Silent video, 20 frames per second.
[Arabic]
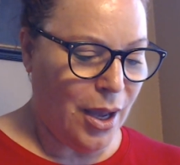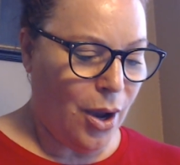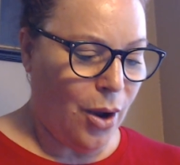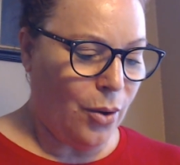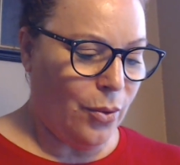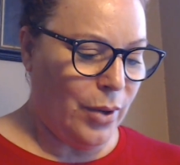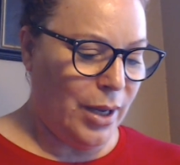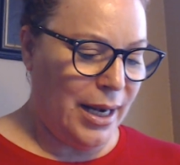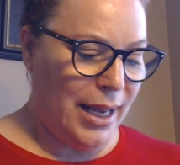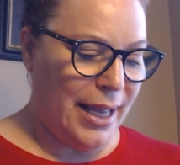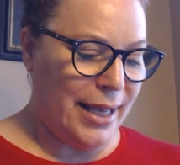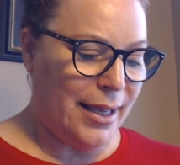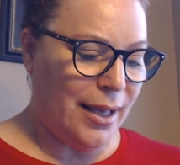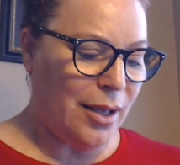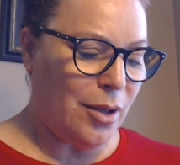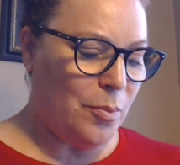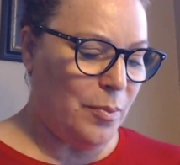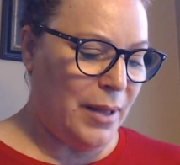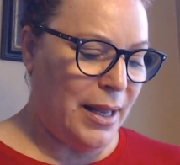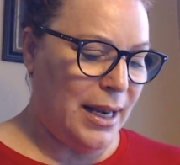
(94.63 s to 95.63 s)
ولا
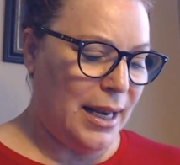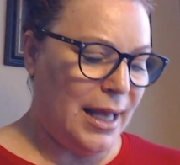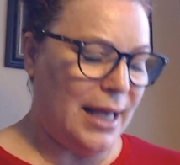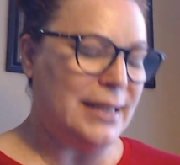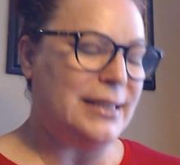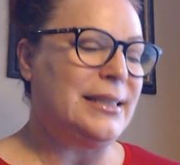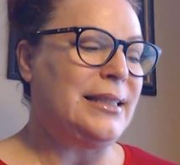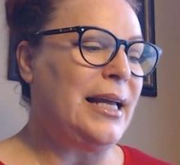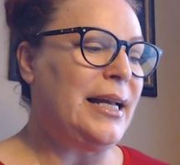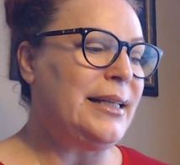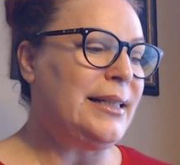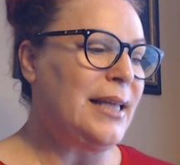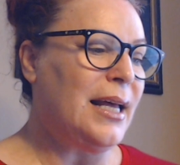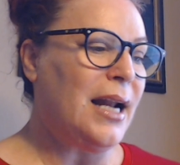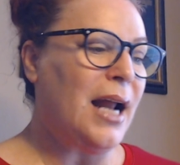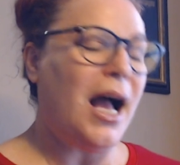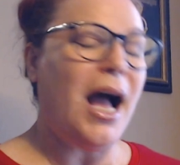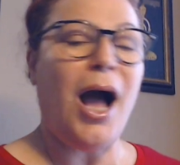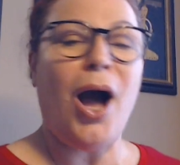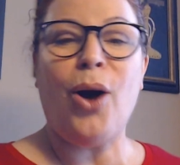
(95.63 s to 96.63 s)
يقبل
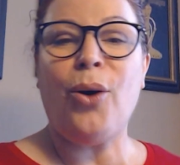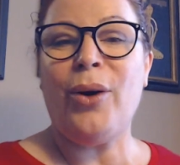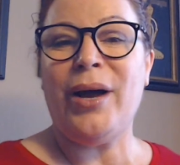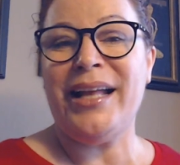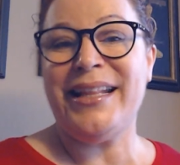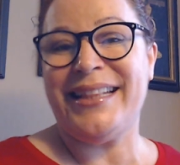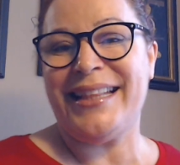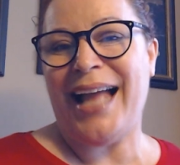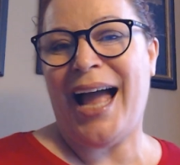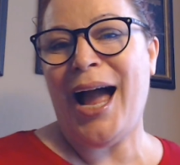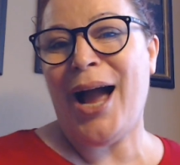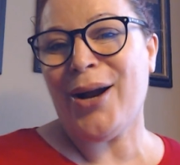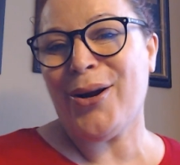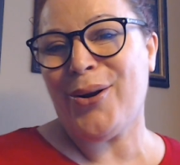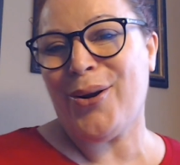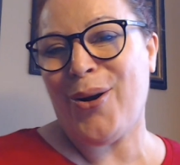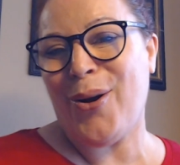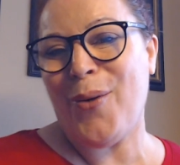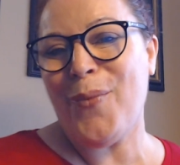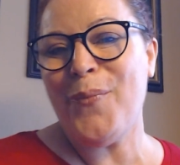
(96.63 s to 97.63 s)
السيطرة أو
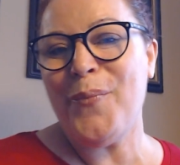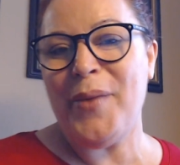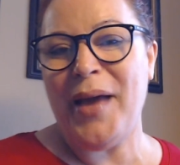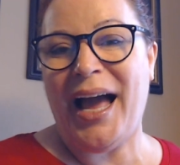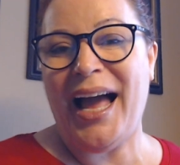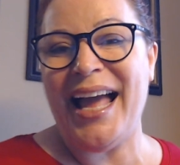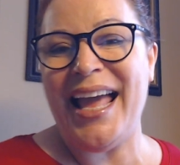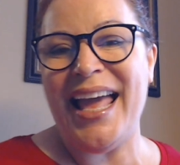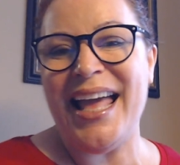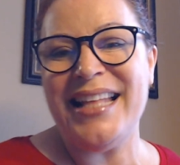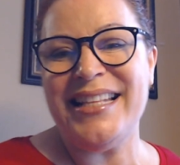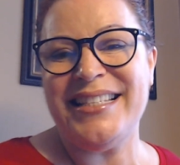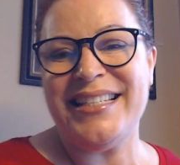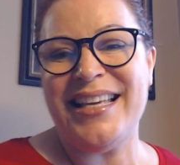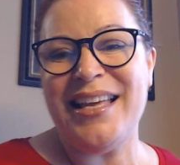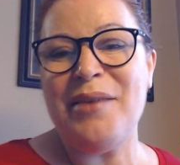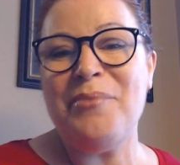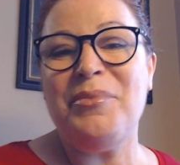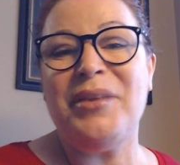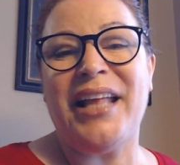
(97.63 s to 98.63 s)
التحكم
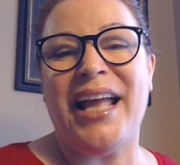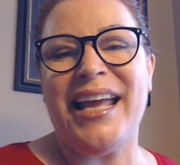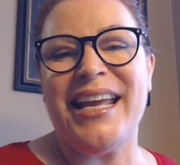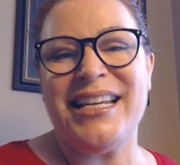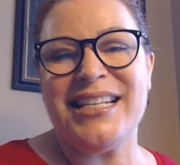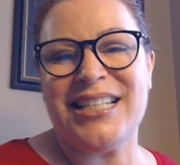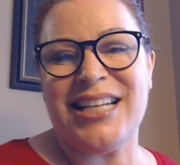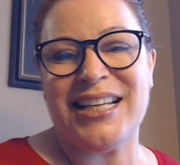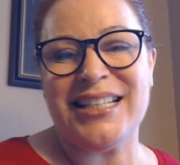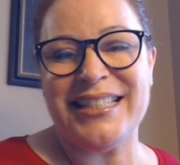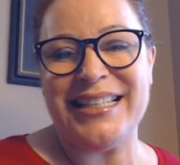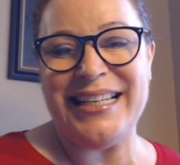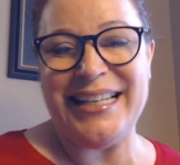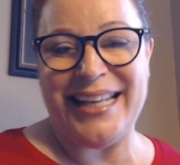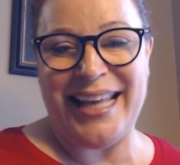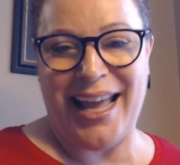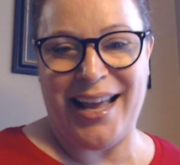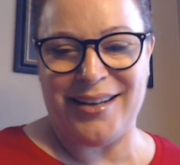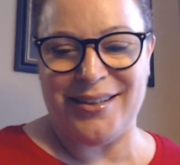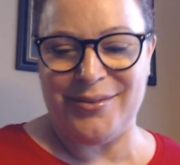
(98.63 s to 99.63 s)
بحياته من أي شخص كان
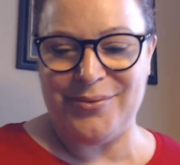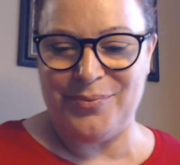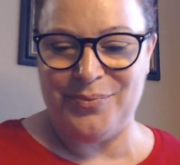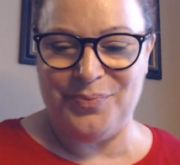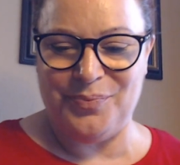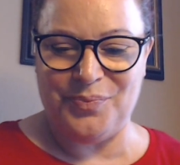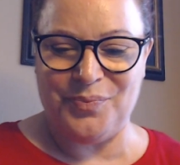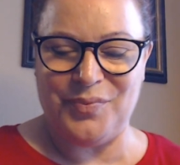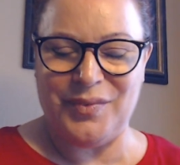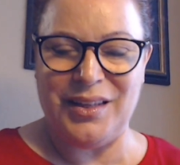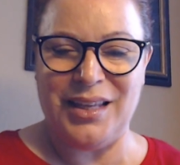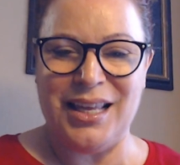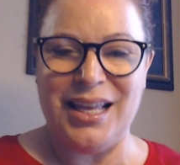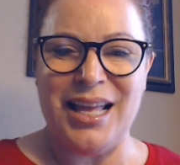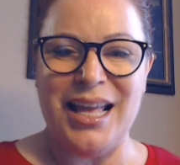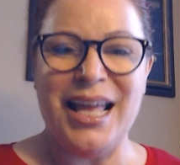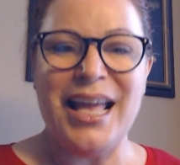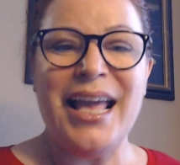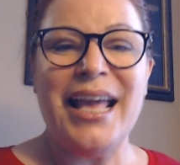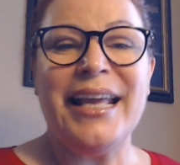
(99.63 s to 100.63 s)

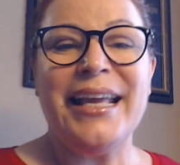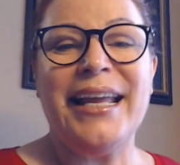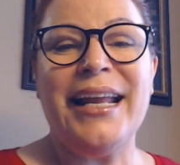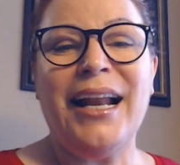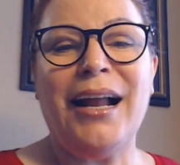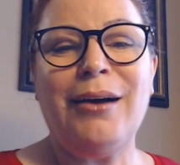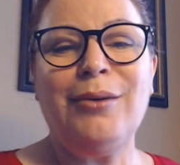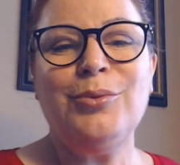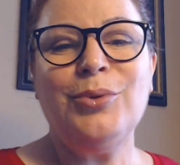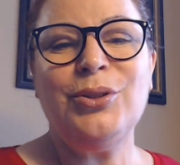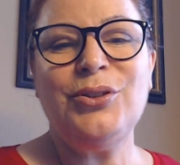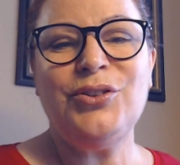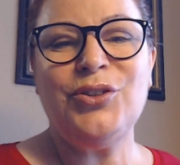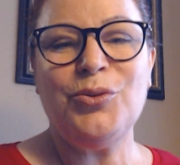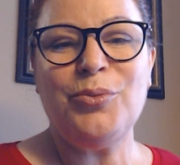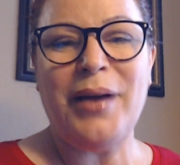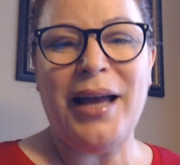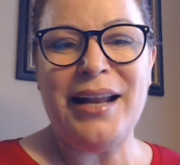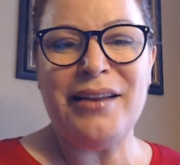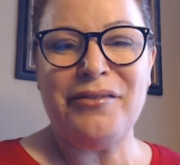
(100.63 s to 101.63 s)
كل عام
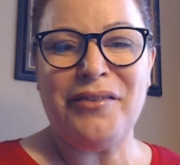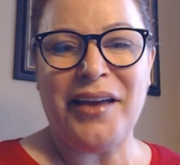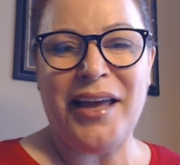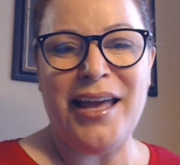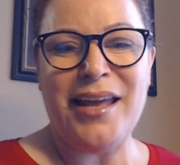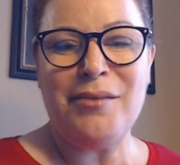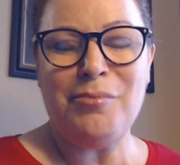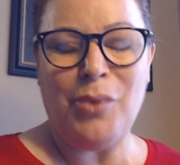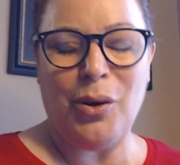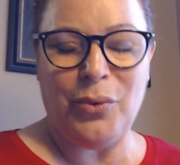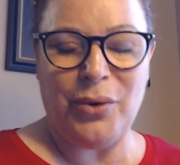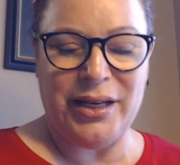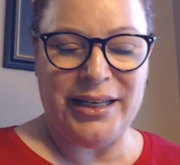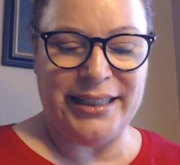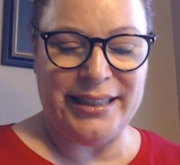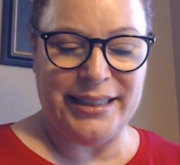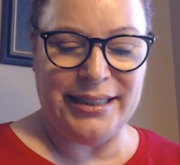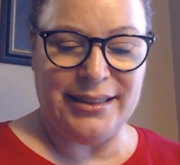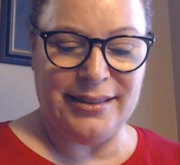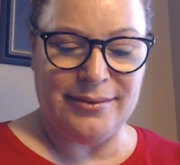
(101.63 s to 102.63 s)
وأنتم بألف خير
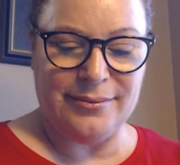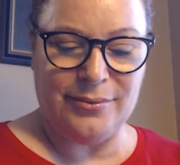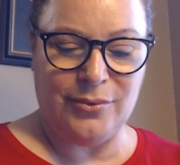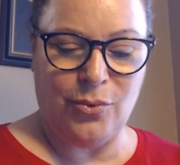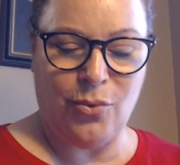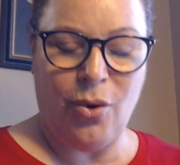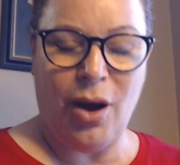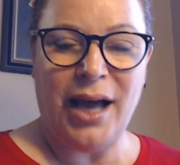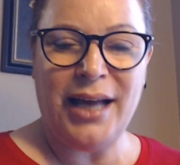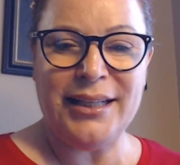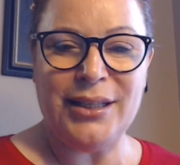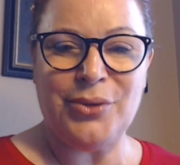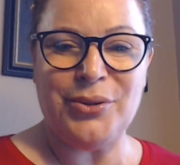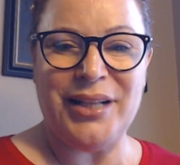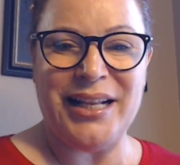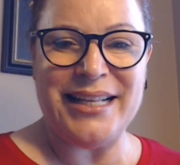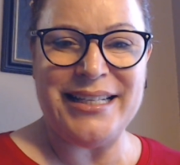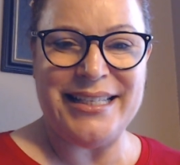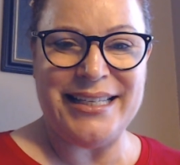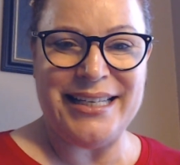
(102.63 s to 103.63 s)
مواليد
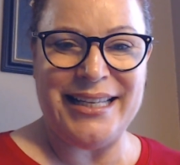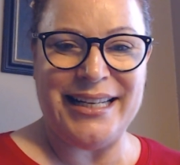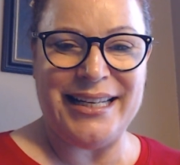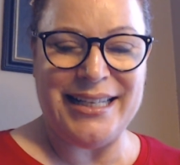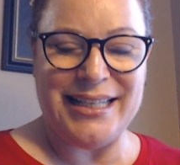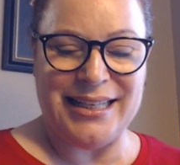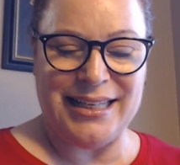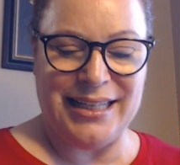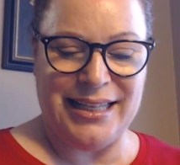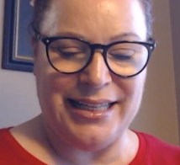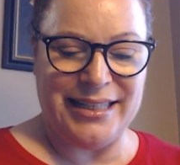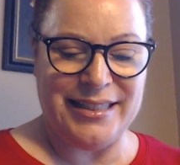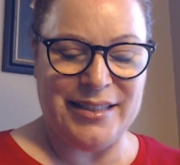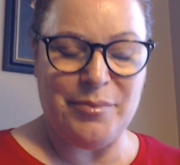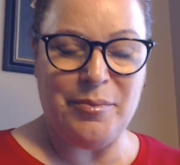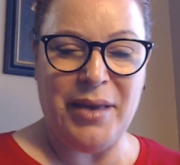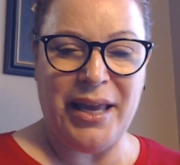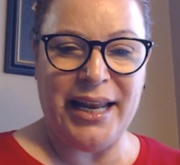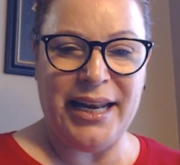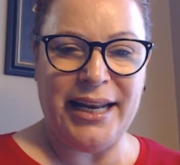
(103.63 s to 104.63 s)
31
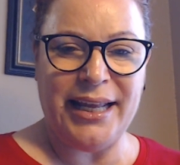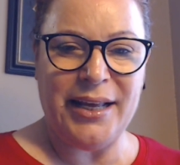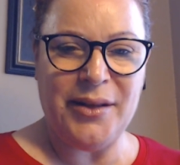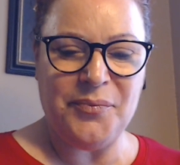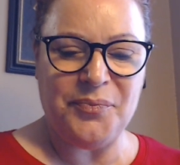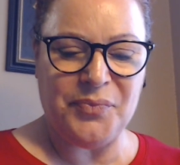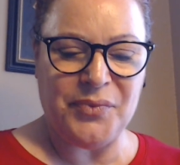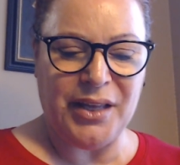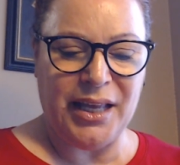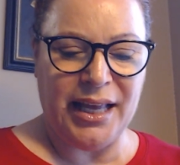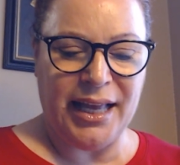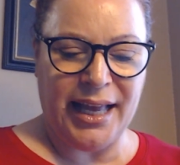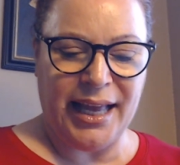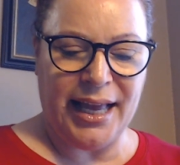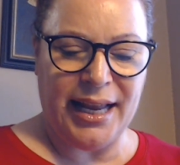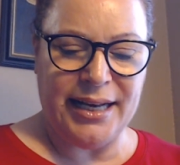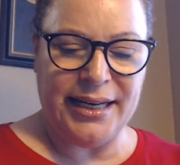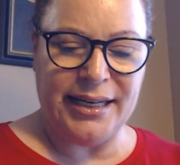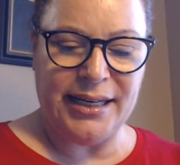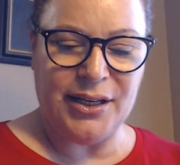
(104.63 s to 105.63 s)
8
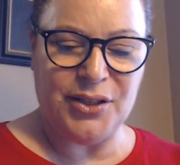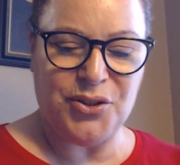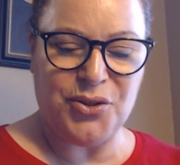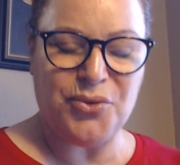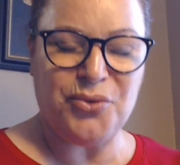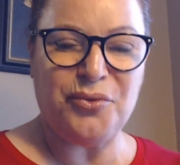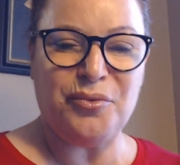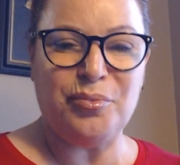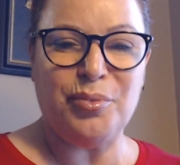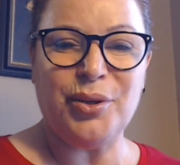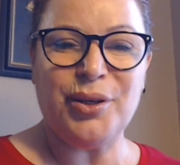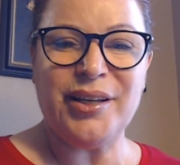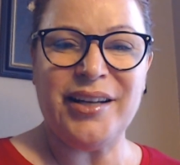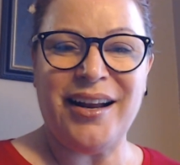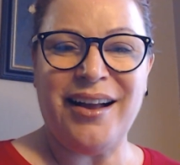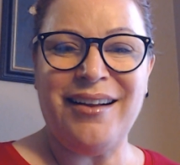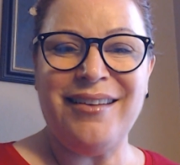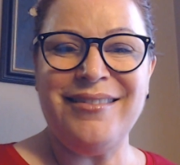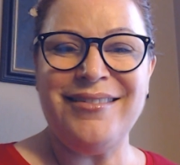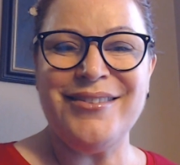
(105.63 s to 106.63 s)
خلينا نشوف
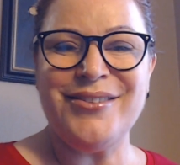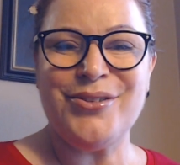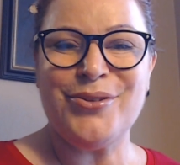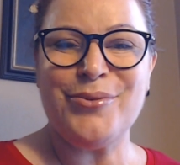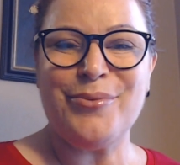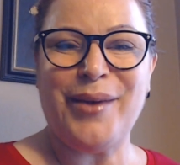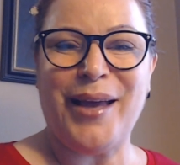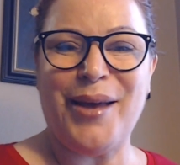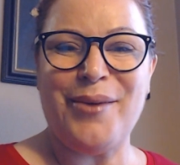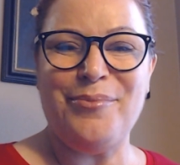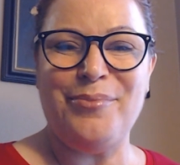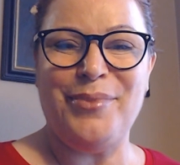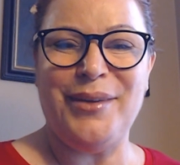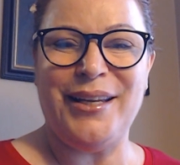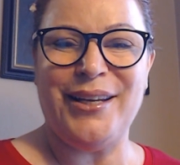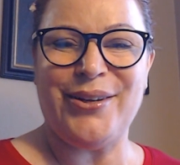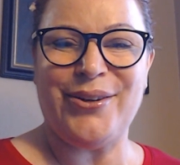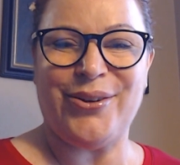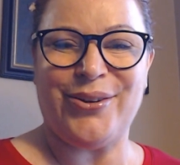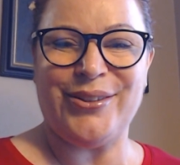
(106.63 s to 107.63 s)
بكرة شو
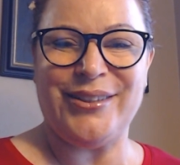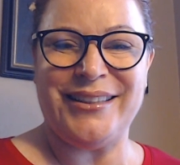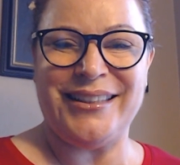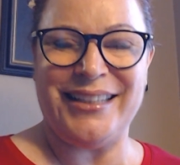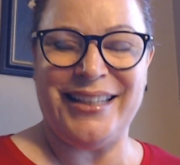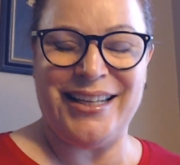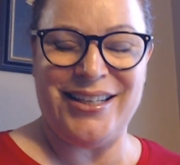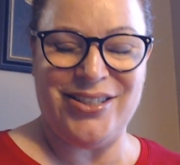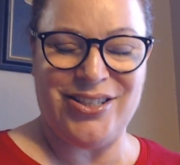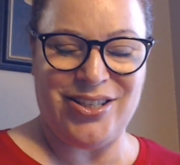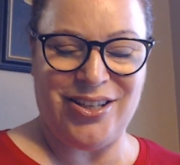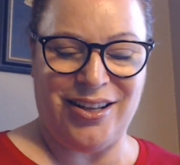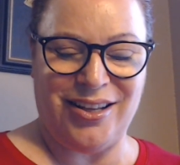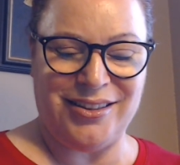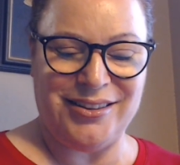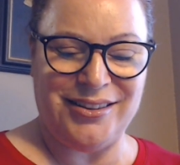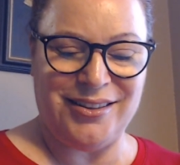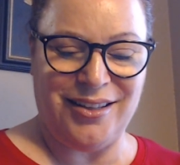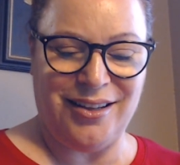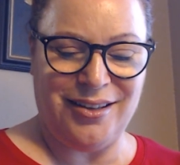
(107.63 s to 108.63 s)
نخبي لكم إن
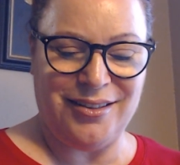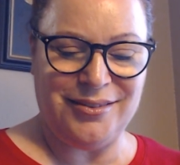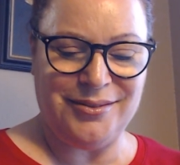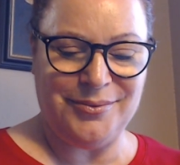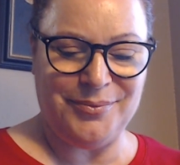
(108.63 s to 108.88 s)
شاء الله